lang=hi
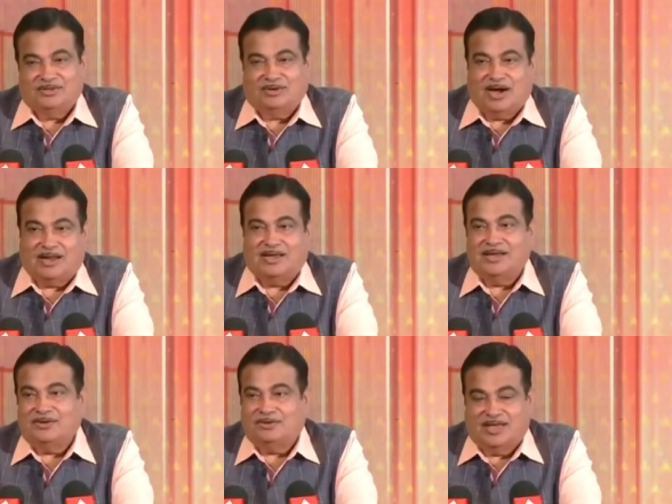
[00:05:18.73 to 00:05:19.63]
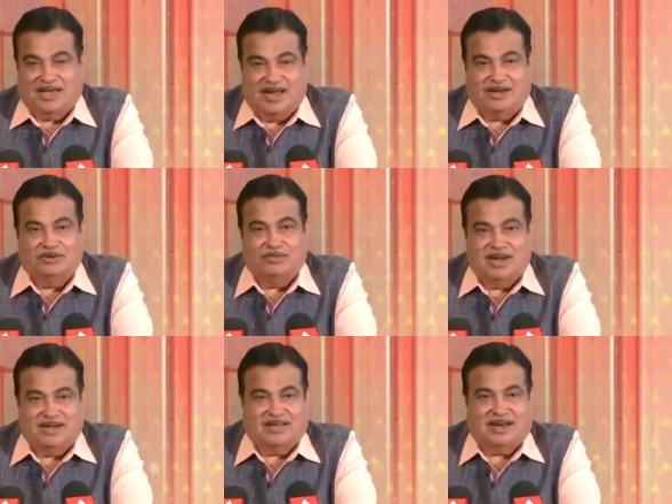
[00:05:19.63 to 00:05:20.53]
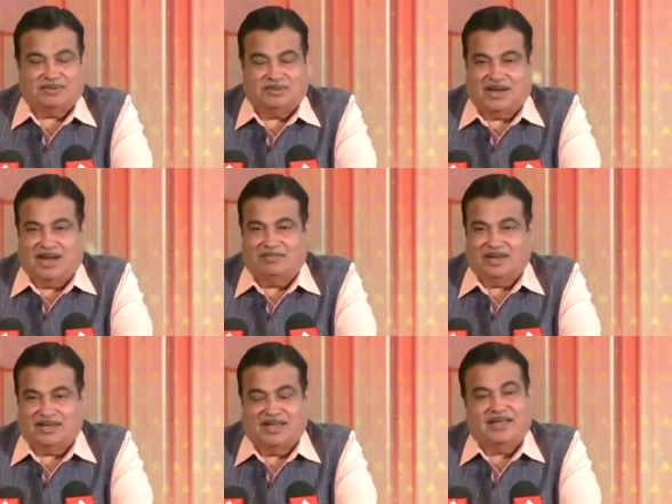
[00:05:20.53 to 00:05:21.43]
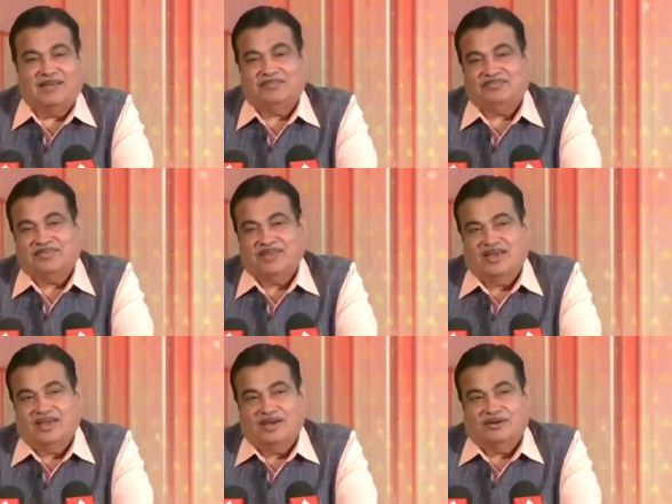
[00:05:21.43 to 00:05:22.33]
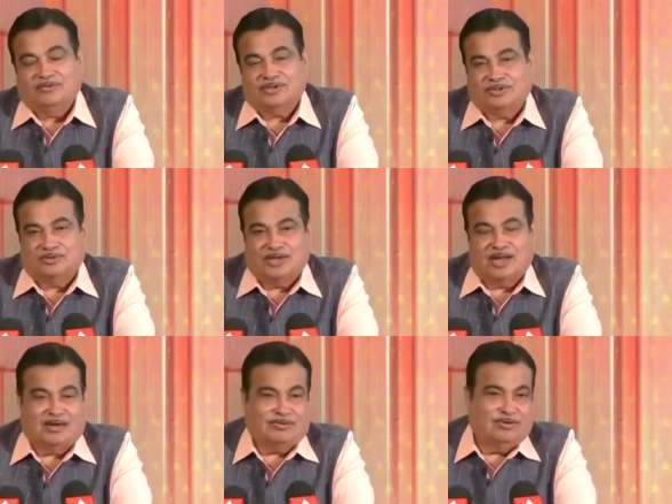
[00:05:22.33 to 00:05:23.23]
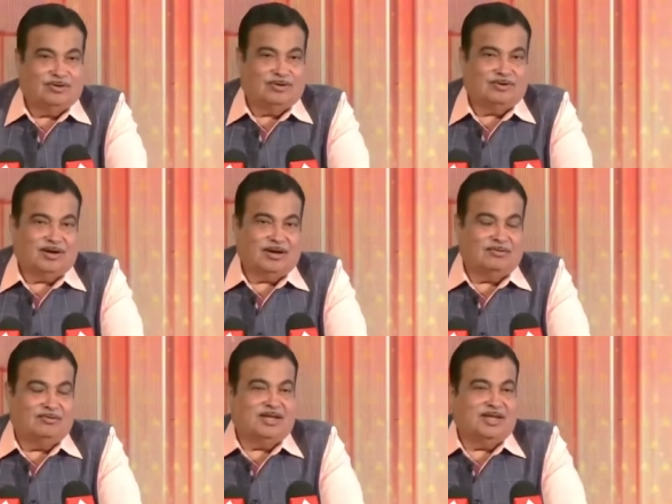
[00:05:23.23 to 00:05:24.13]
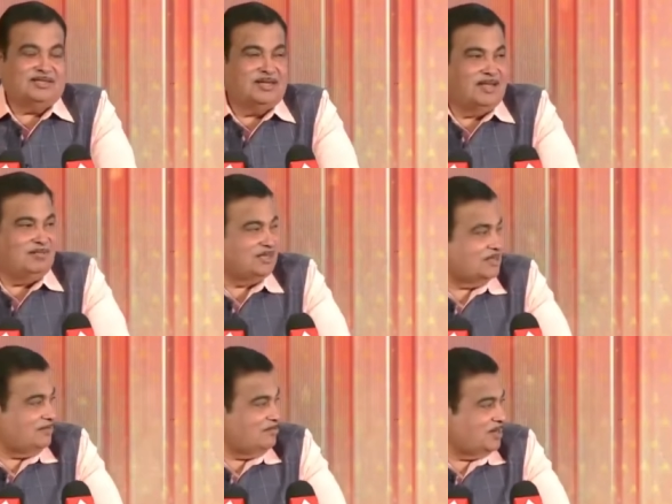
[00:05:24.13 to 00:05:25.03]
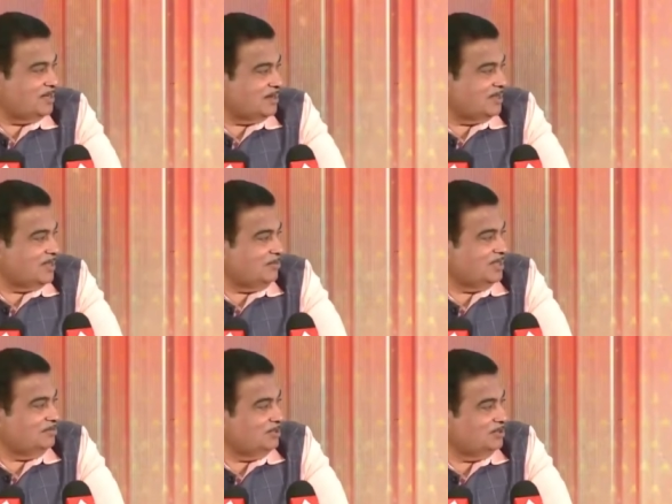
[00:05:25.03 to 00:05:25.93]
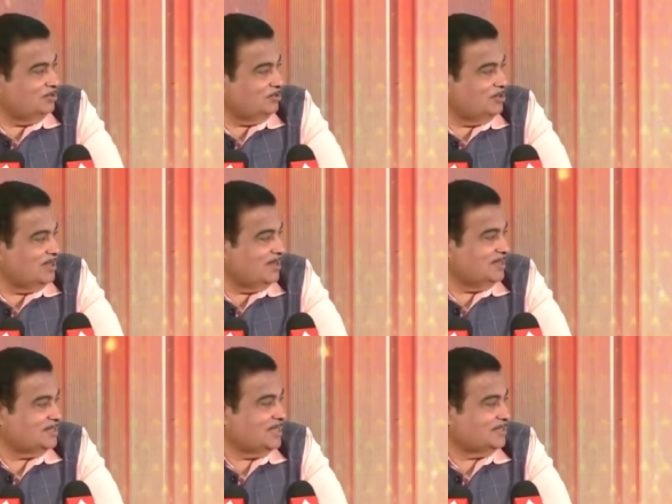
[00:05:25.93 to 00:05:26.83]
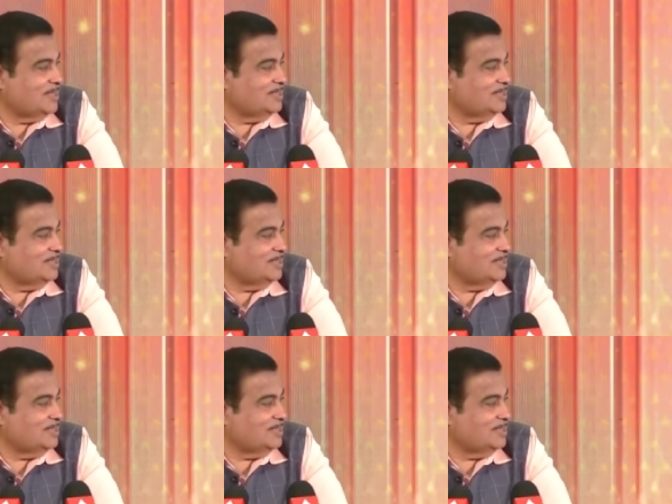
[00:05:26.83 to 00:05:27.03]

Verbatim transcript: जो कारागिर होते हैं हैंडलूम हैंडीक्राफ्ट में काम करते हैं उस योजना को उनके जिले में सबमिट करने के बाद मंजूर होने के लिए सात